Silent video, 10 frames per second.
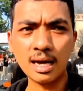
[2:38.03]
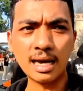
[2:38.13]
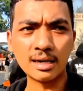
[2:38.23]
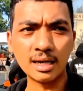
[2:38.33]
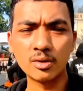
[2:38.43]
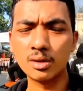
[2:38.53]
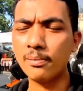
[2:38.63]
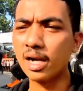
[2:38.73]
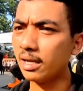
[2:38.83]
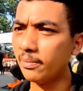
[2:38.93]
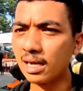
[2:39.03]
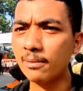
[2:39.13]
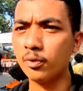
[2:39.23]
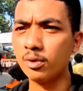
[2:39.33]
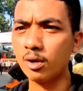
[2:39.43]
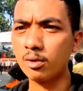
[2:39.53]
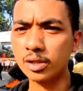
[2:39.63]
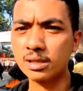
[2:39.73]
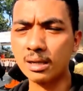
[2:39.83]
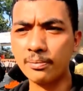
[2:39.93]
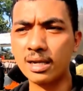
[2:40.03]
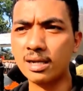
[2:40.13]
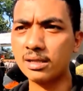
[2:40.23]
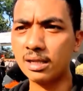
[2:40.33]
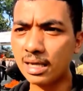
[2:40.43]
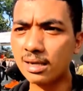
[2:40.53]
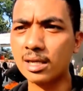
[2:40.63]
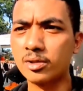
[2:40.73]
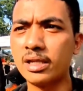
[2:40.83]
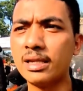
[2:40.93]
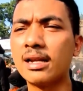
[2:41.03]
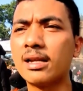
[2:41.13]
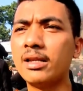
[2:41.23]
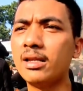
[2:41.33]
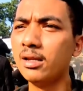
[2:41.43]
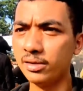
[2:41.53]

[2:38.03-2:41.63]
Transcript: karena juga bagaimanapun lokus daripada kejadian kasus ini ada di